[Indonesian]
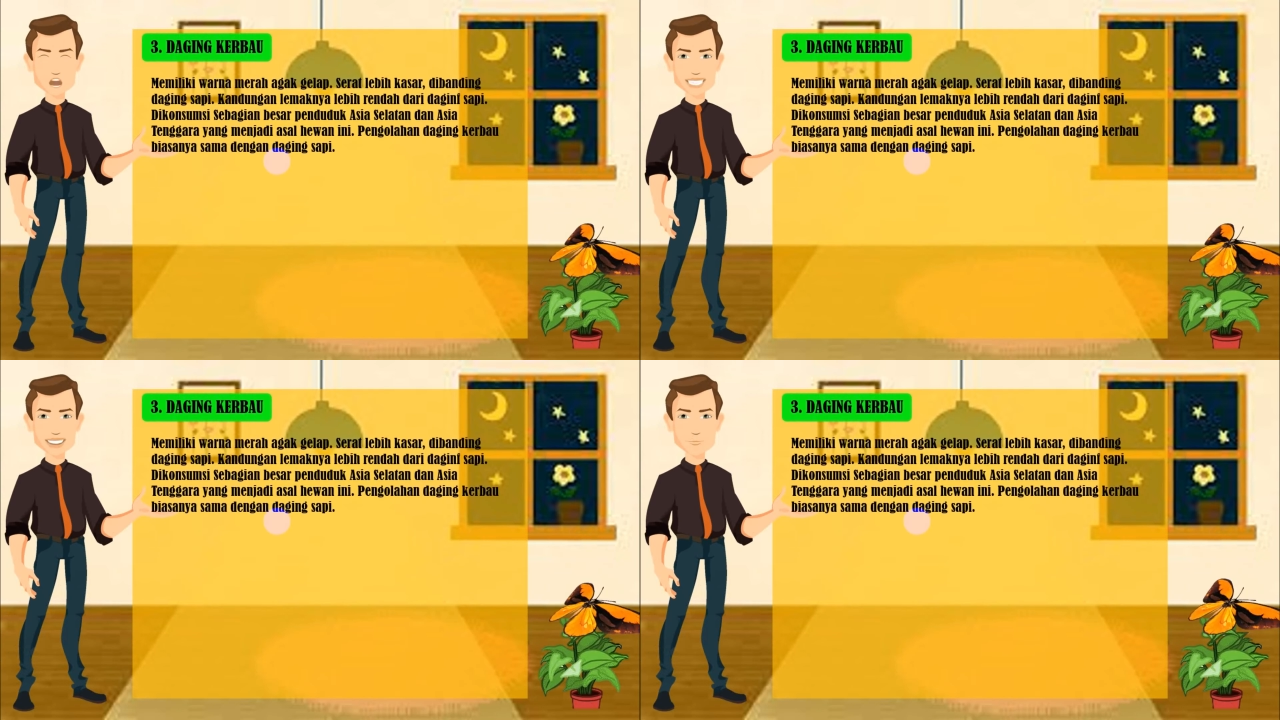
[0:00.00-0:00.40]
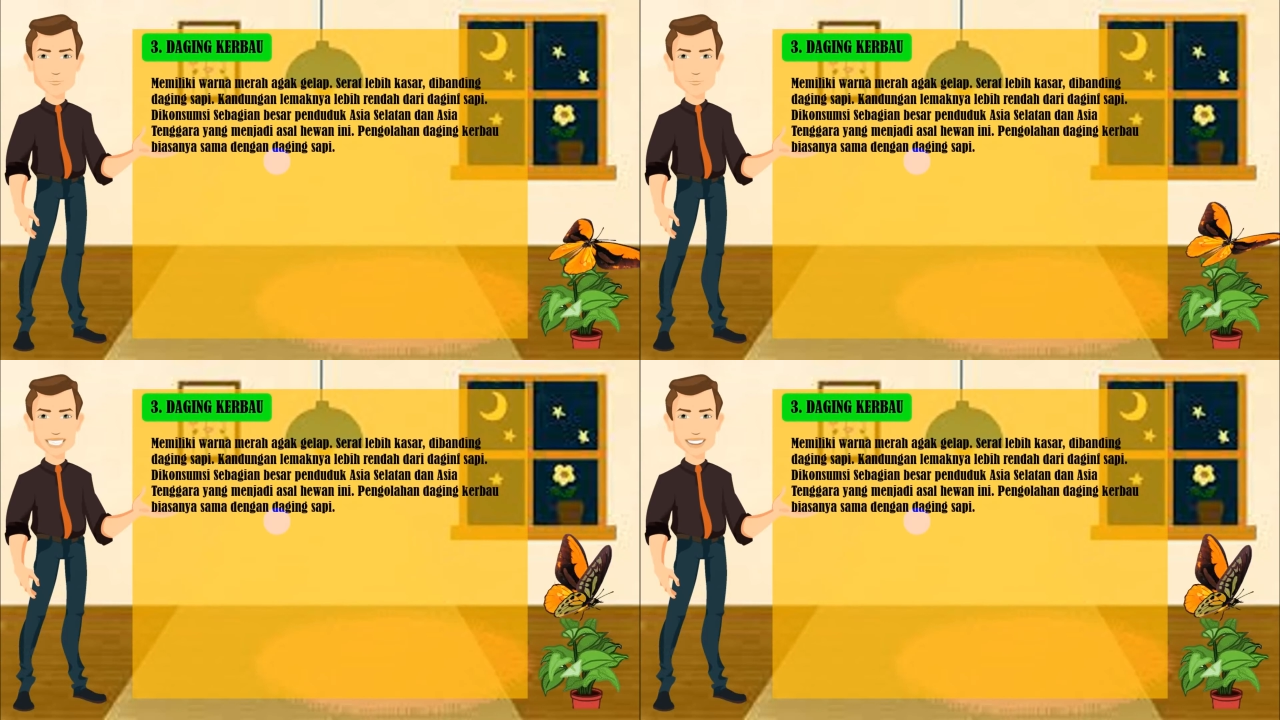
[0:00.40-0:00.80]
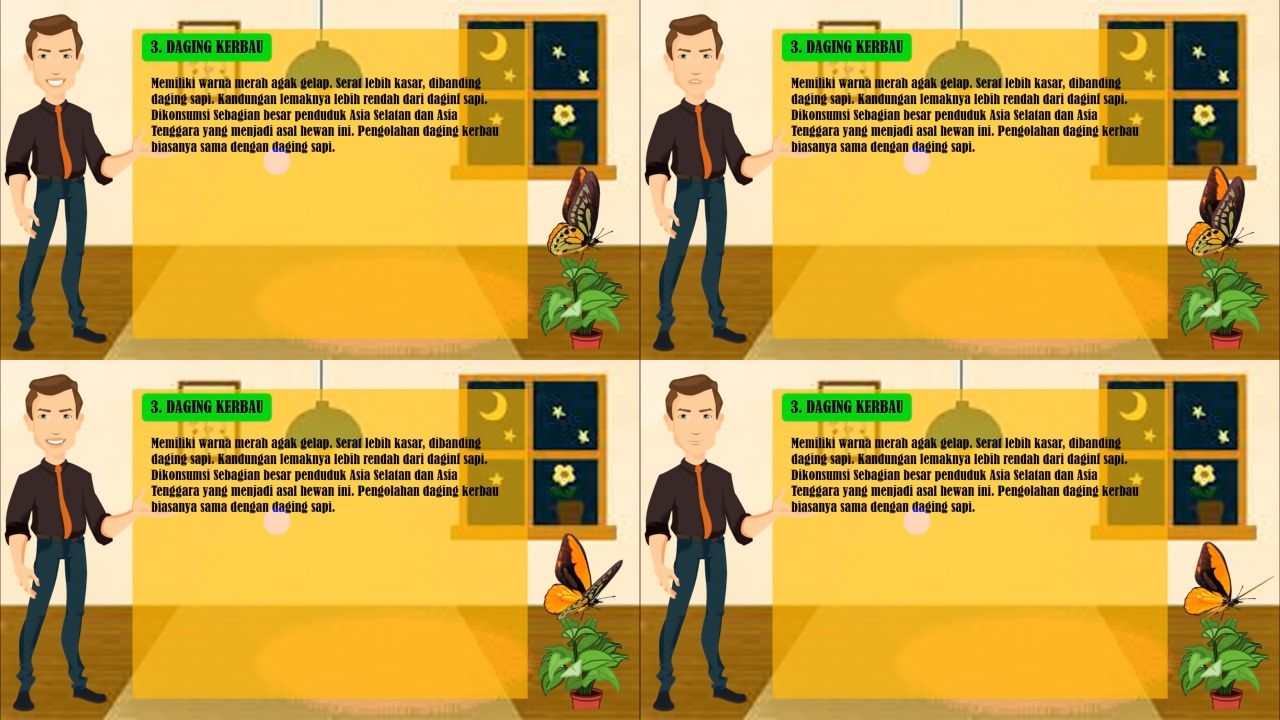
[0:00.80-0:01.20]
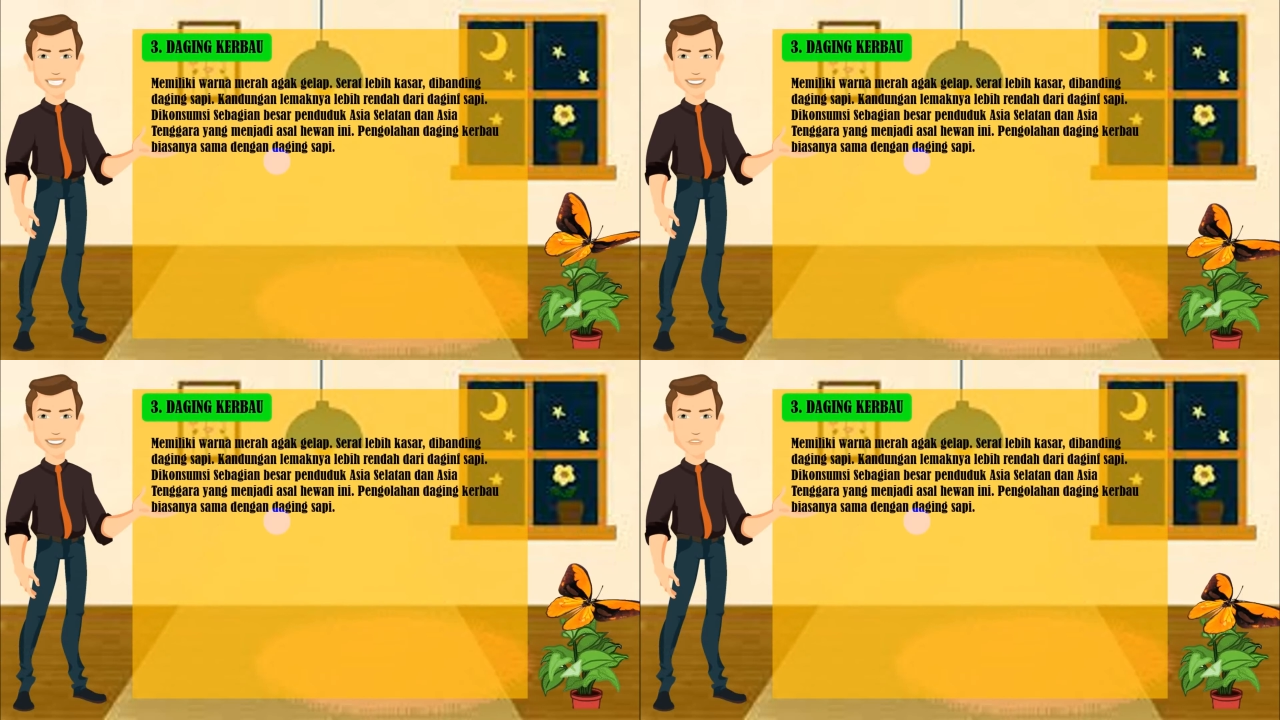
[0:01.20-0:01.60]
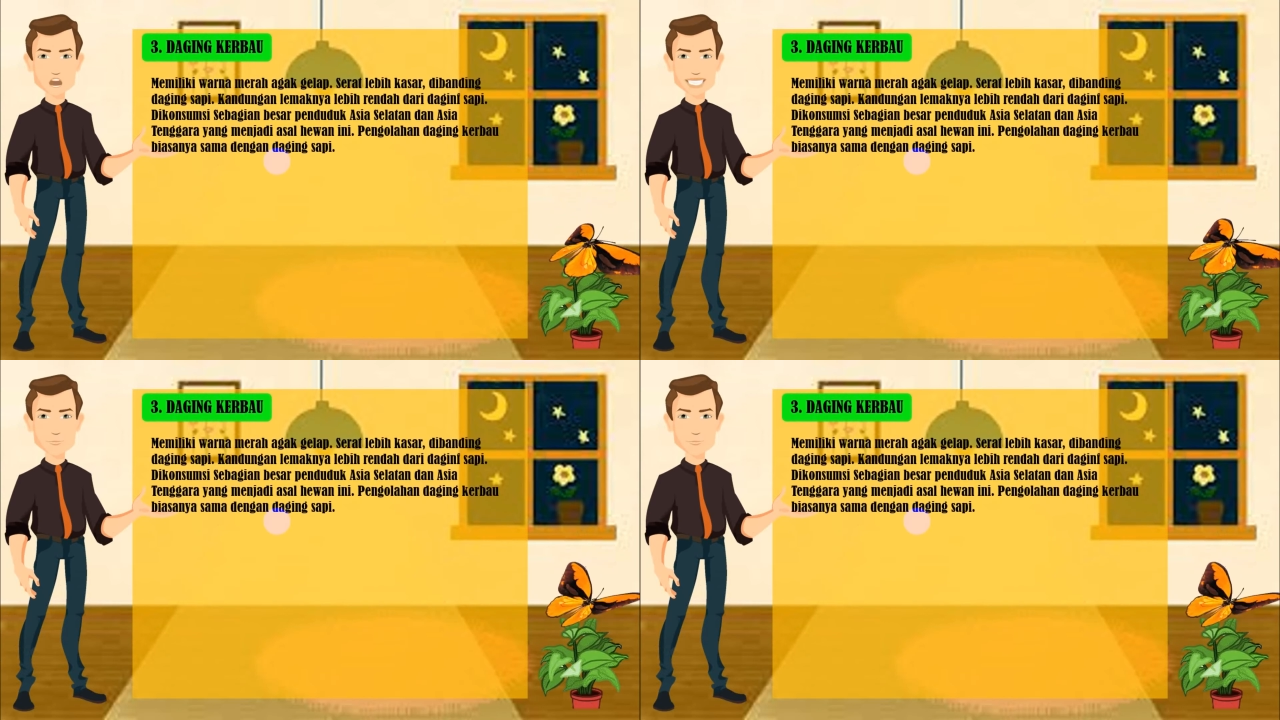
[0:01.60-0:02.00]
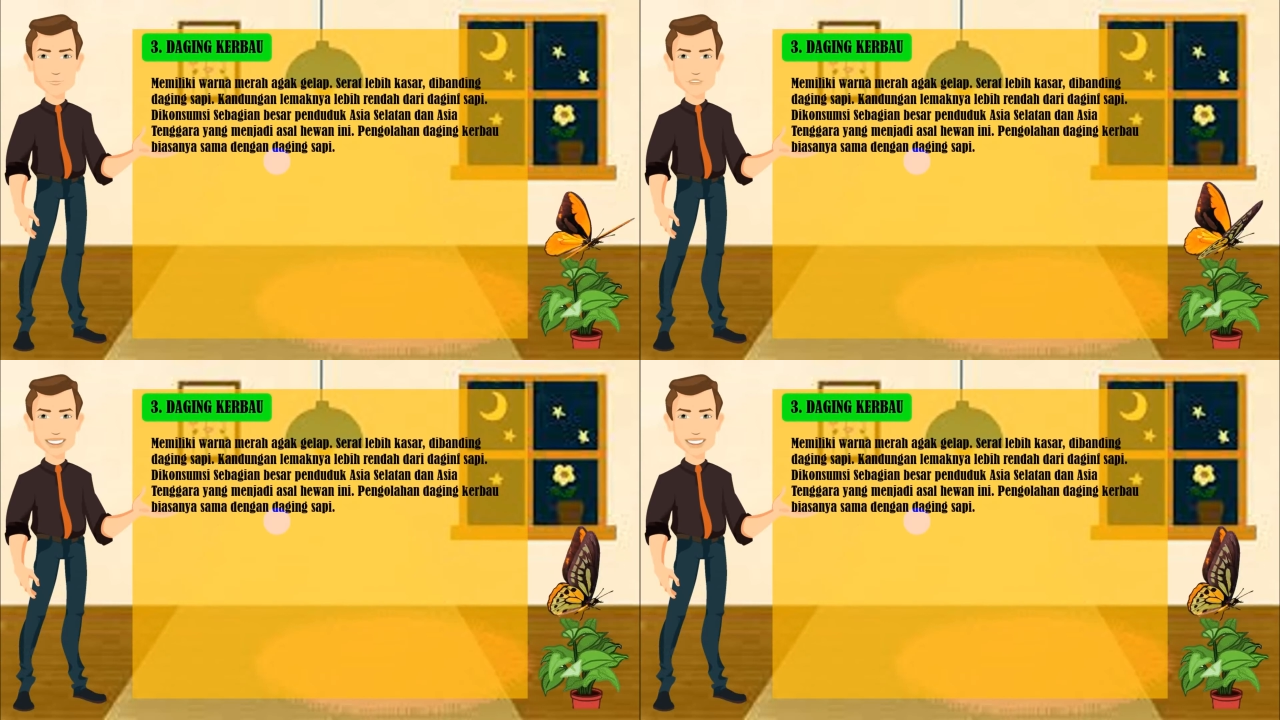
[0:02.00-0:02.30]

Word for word: Ini memiliki warna merah agak gelap.